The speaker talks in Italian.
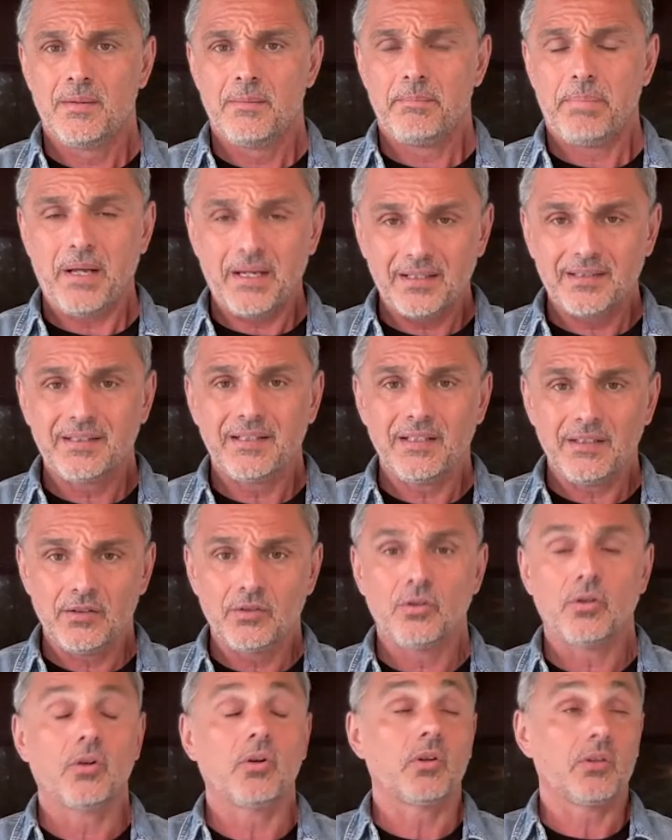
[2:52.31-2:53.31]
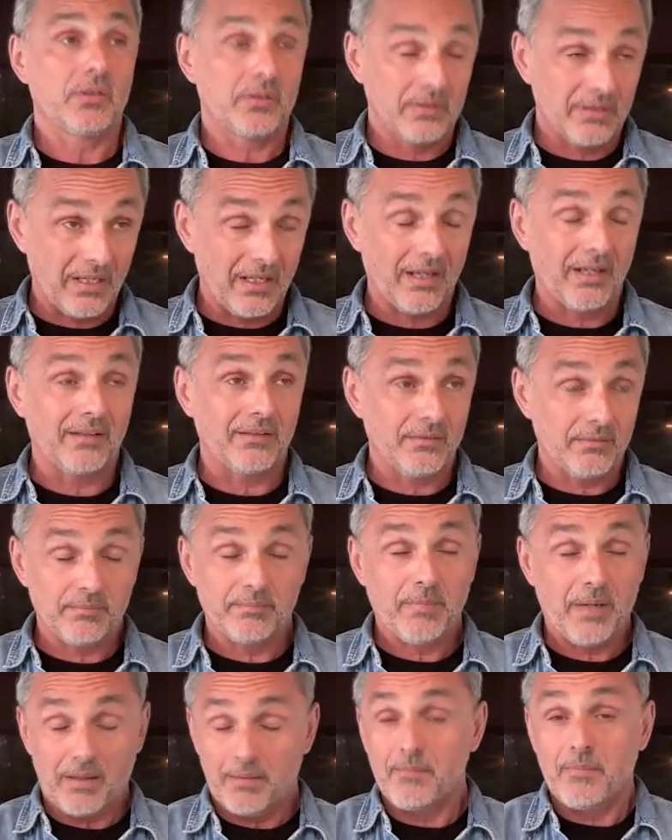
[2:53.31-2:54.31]
partendo da,
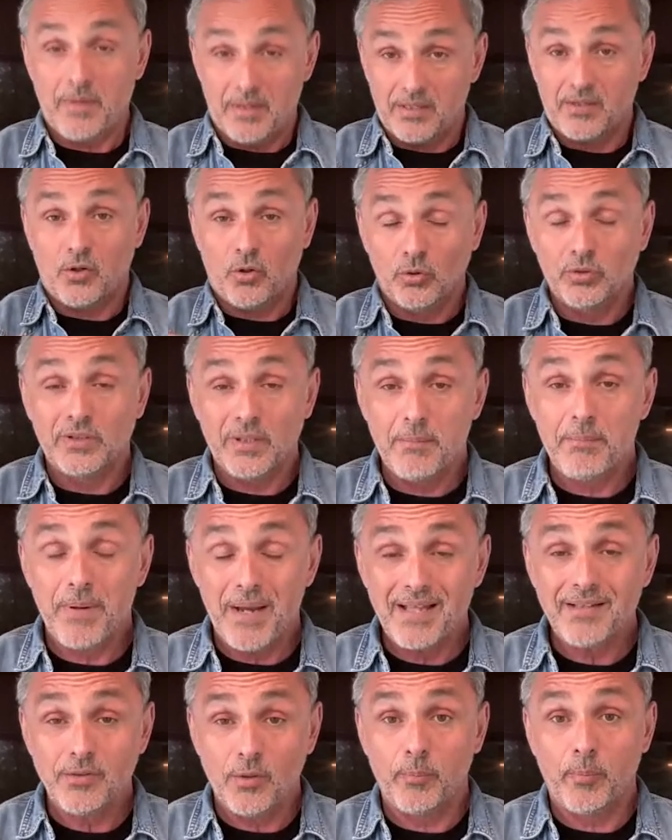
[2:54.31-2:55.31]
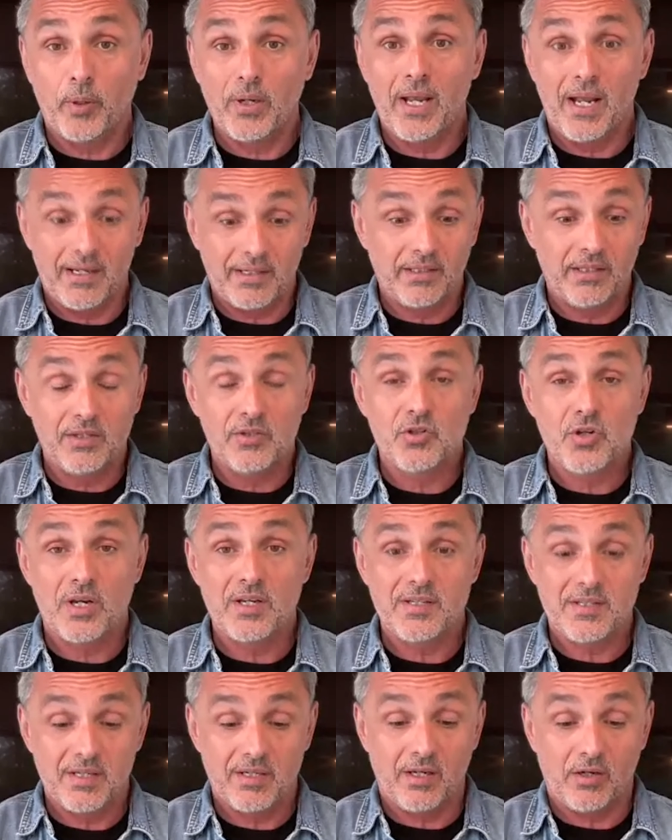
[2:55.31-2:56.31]
ma contemplando poi anche i
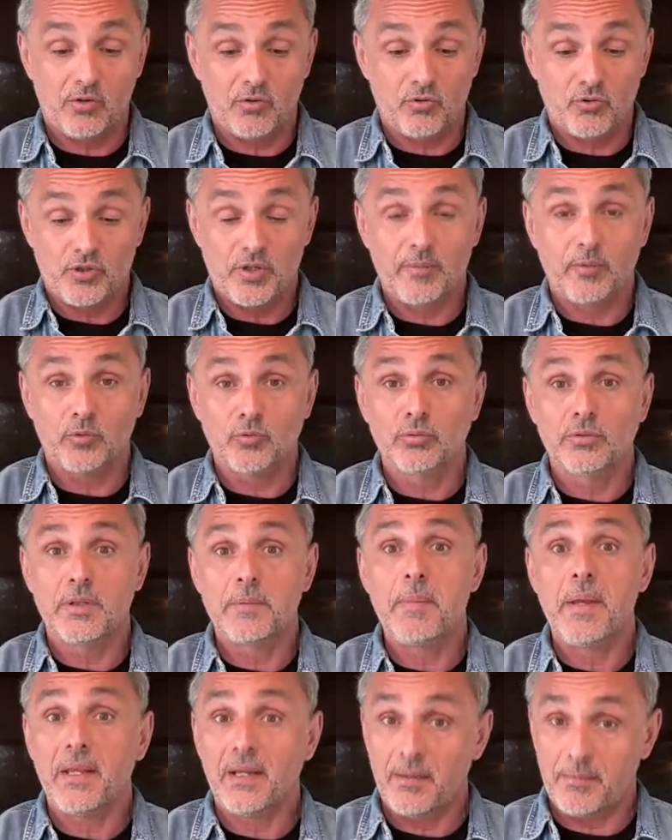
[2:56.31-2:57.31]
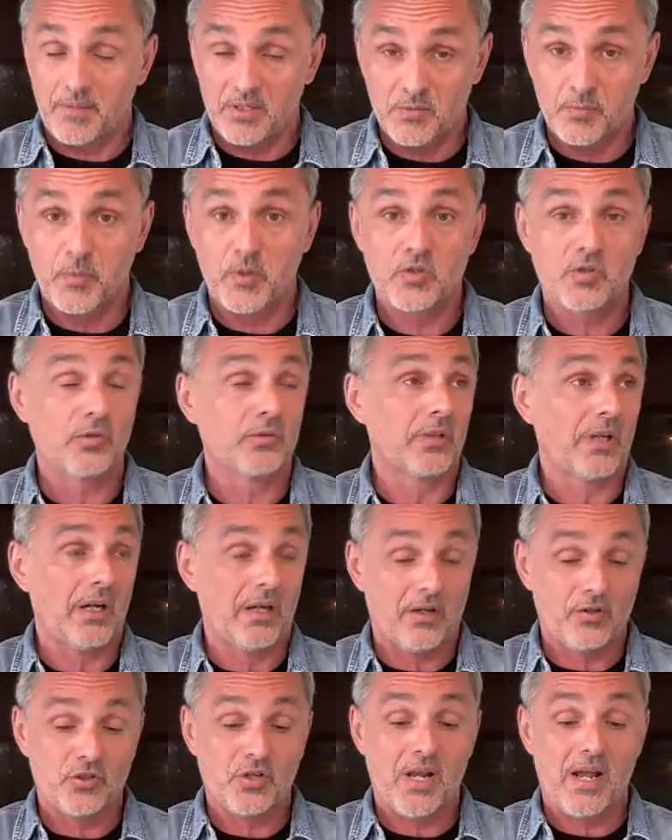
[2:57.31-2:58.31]
gesti che conosciamo tutti bene, ma spesso
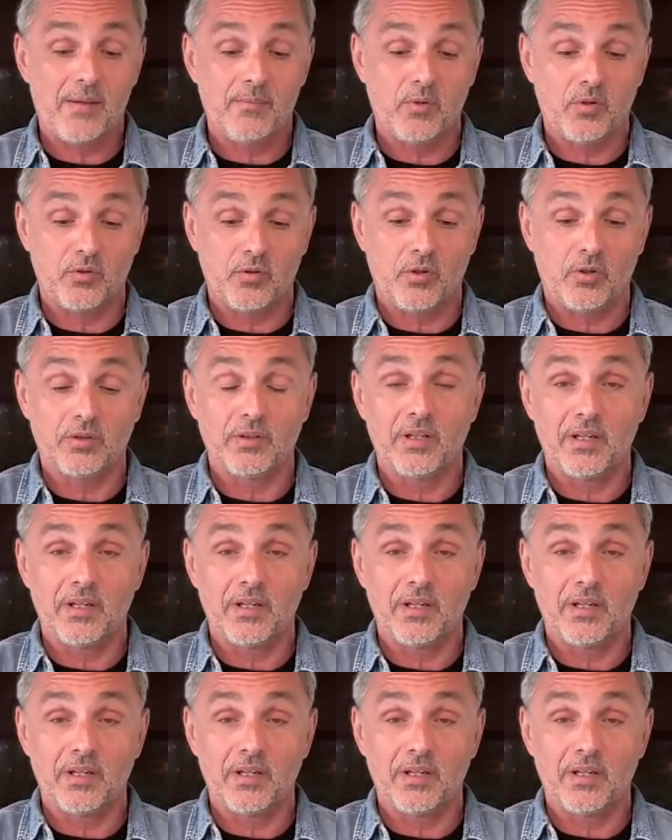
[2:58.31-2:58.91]
tralasciamo, no?